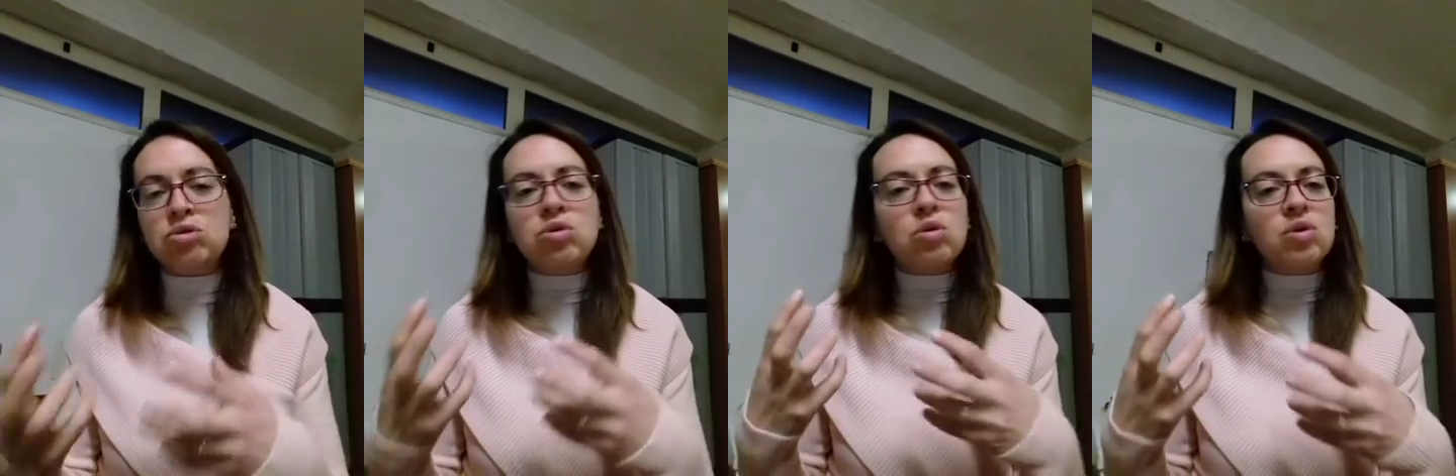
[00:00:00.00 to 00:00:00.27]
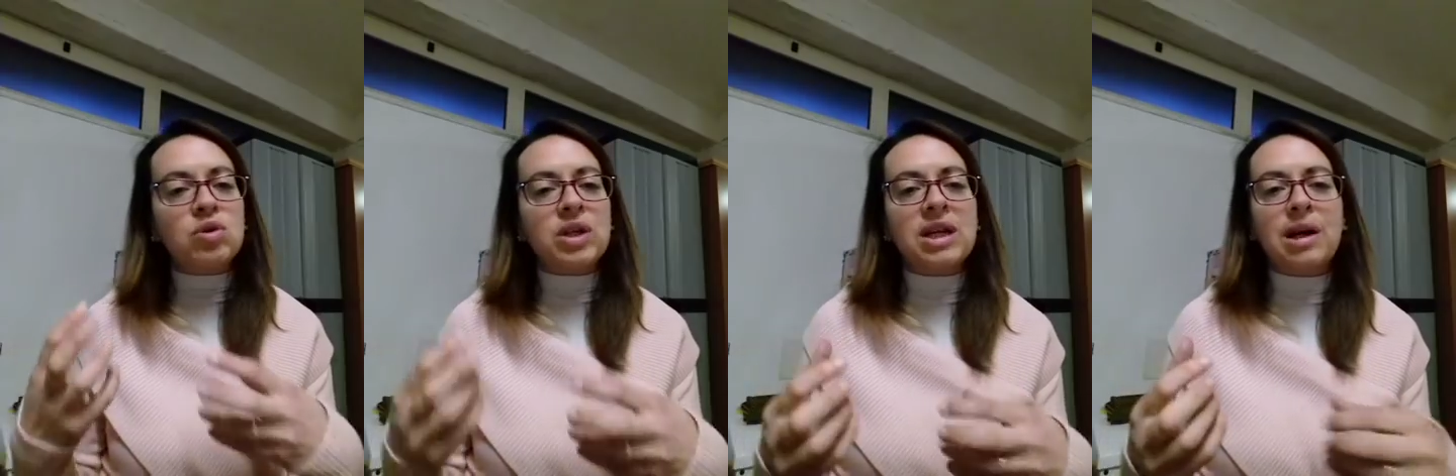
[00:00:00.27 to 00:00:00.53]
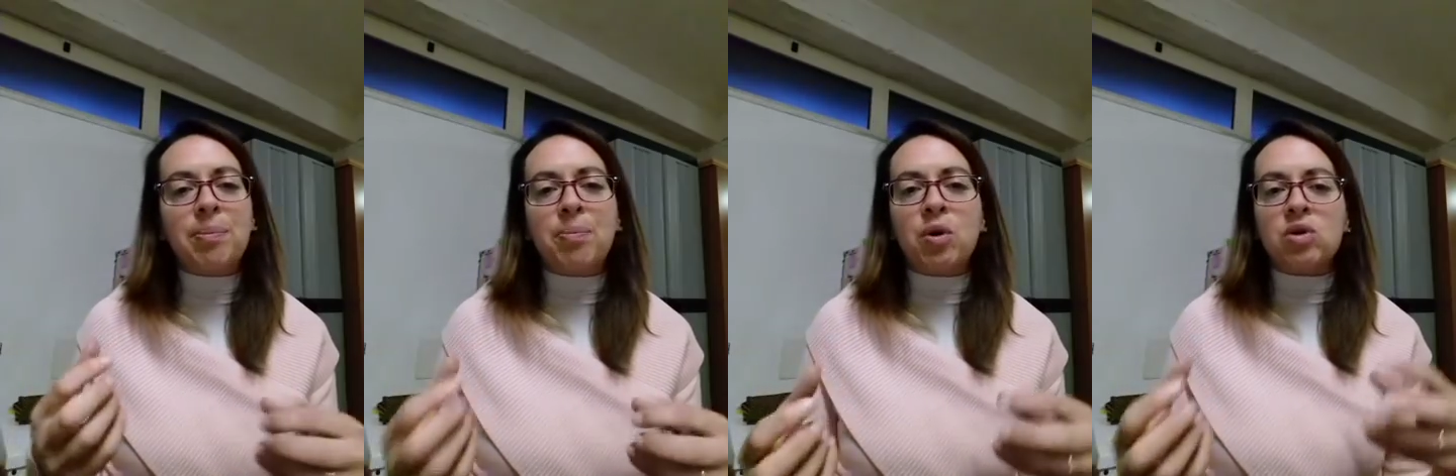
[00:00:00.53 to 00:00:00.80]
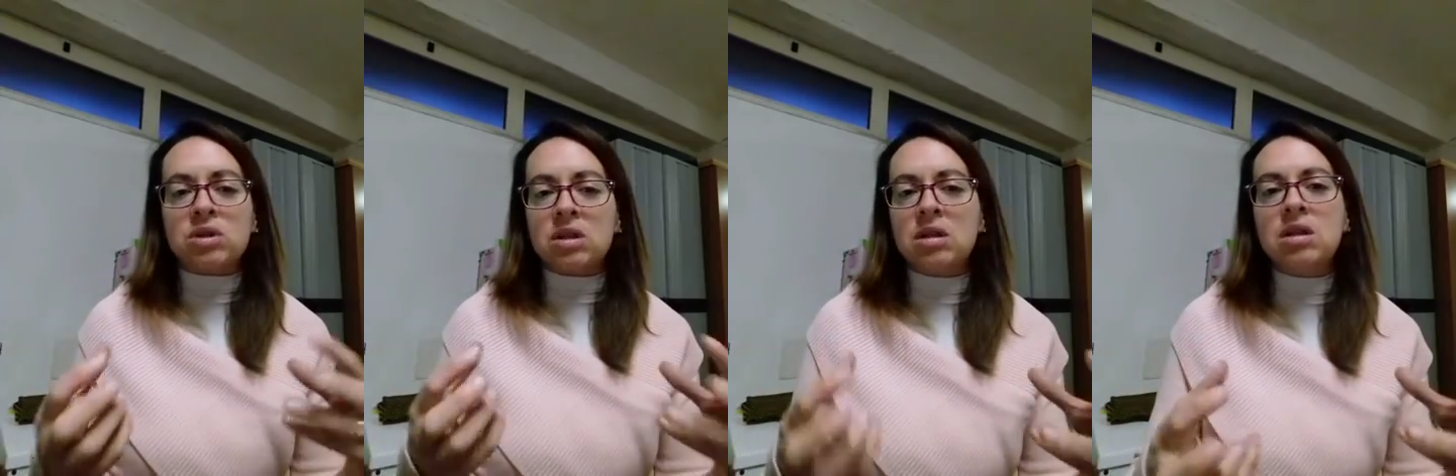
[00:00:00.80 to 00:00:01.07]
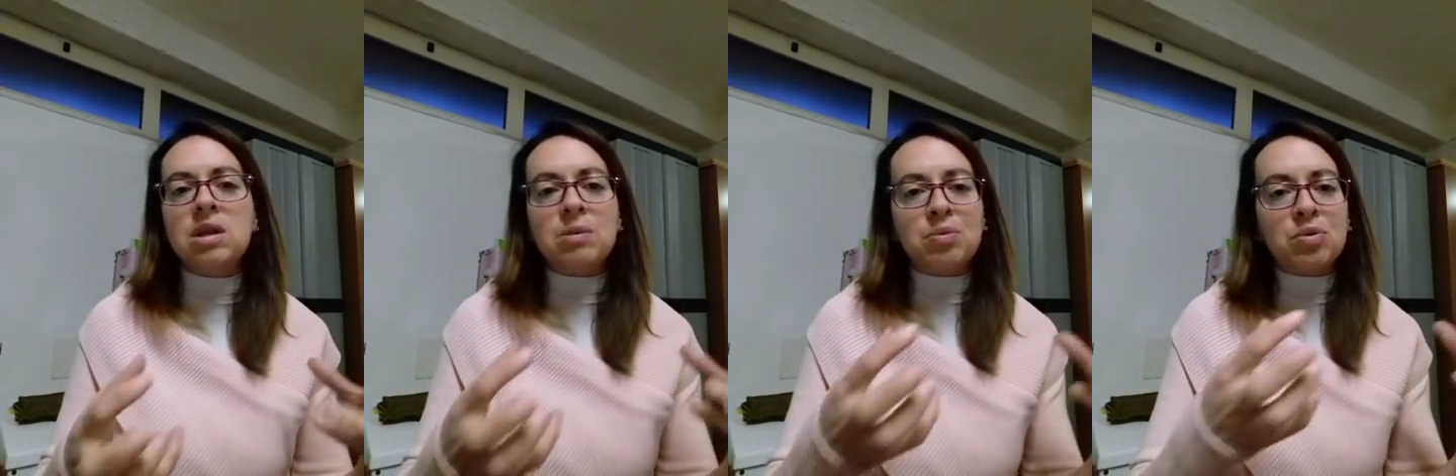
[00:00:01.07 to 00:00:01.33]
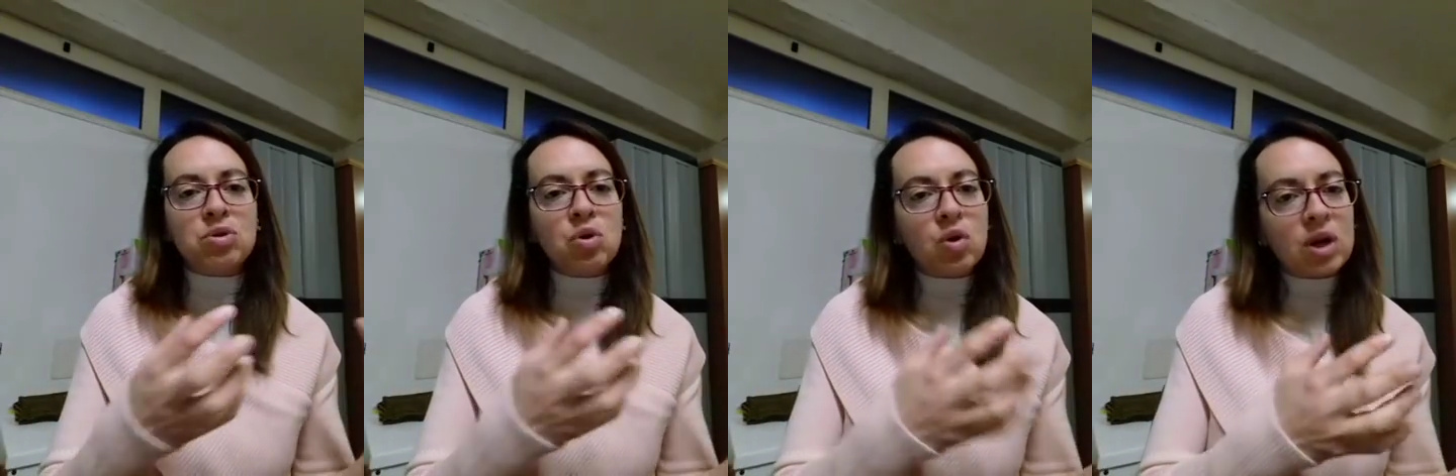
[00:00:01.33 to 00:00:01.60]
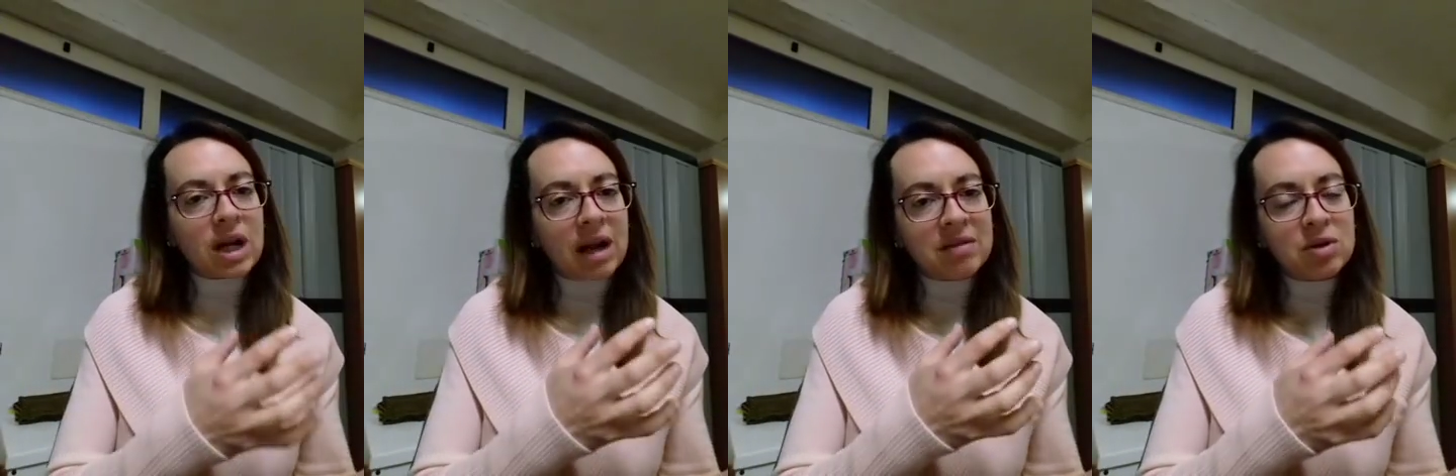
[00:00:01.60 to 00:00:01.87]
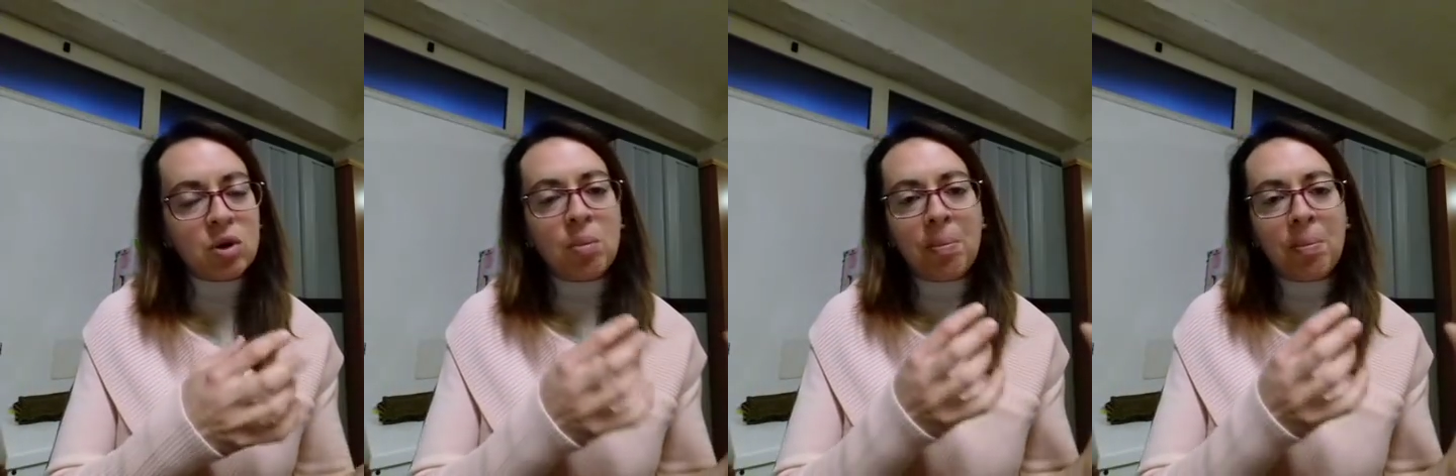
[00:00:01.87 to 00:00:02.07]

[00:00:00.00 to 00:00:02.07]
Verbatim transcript: solo dei rapporti di tipo teocratico,